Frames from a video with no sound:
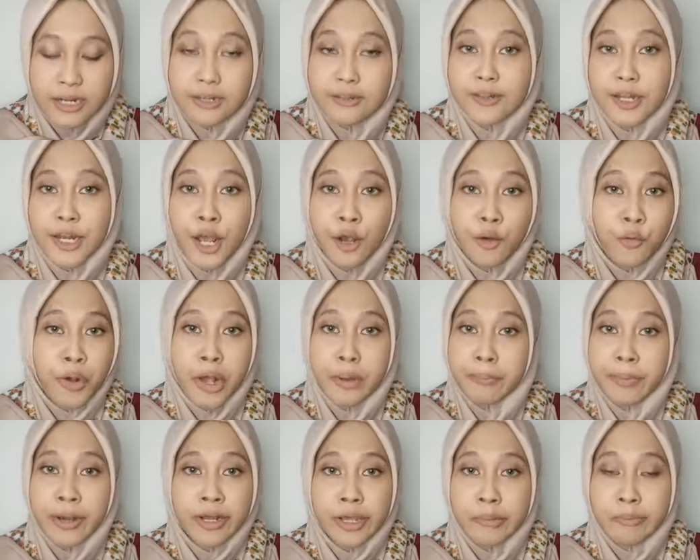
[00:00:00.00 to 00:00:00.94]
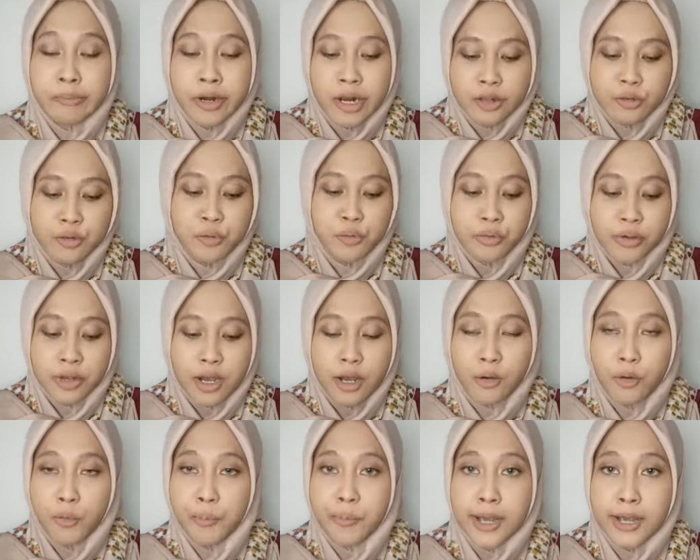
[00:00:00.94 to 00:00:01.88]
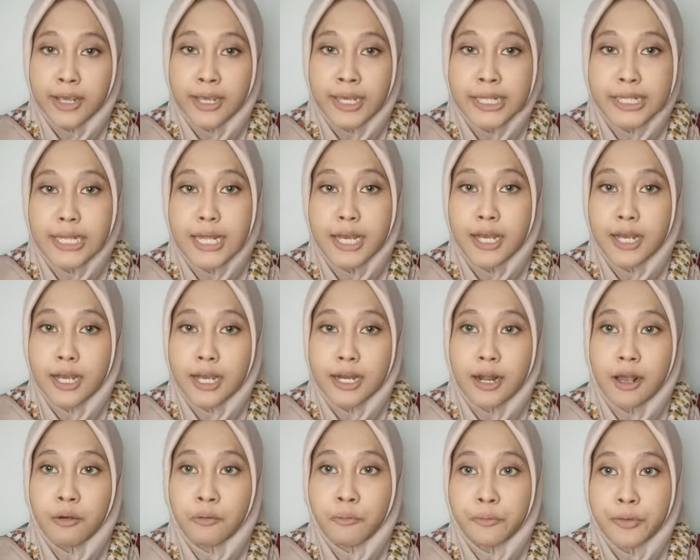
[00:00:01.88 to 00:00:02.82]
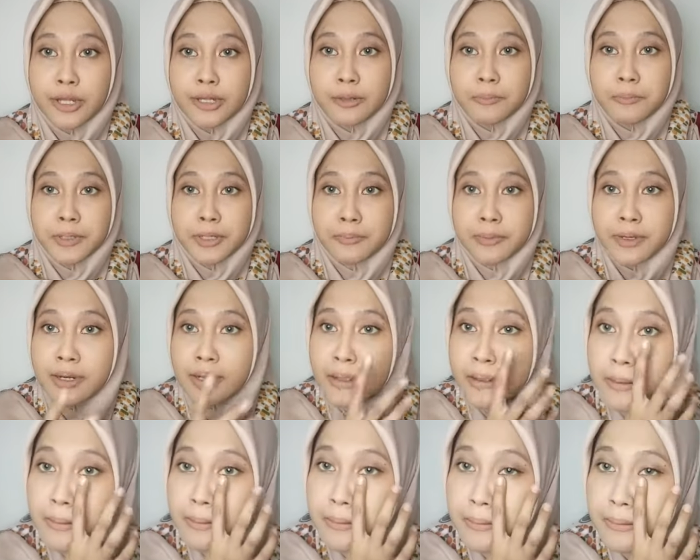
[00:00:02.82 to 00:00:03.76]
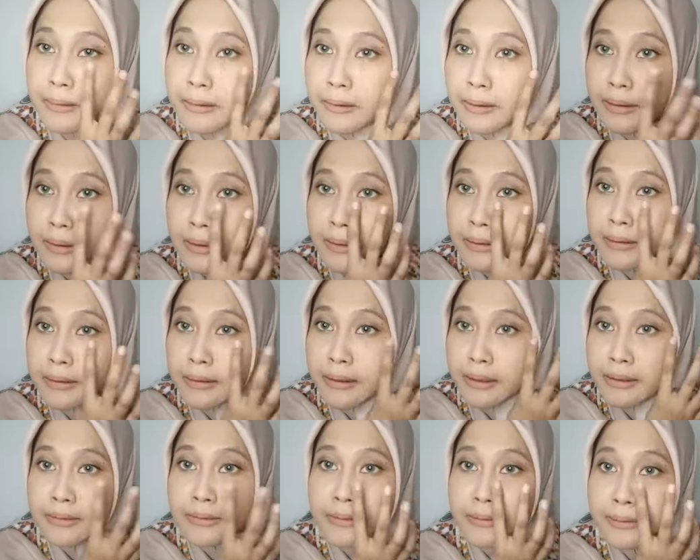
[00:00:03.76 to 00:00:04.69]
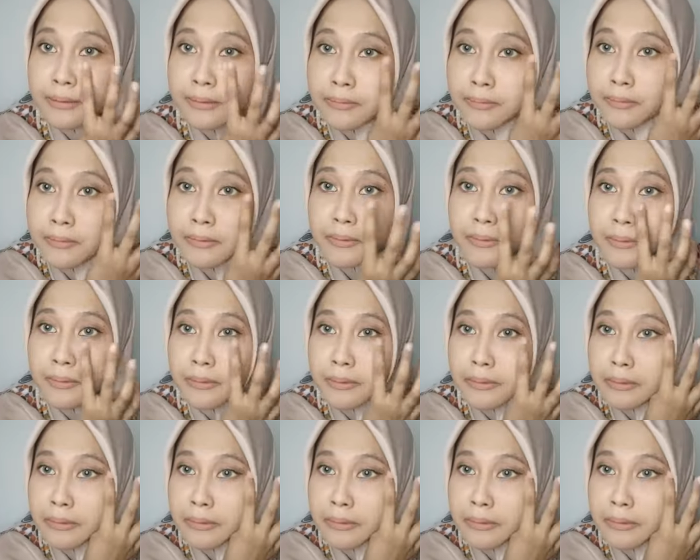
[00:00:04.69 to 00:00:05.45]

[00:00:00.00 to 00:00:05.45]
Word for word: dan di sini aku nggak pakai brush juga aku pakai tangan aku ya teman-teman ini kayak gini aja gitu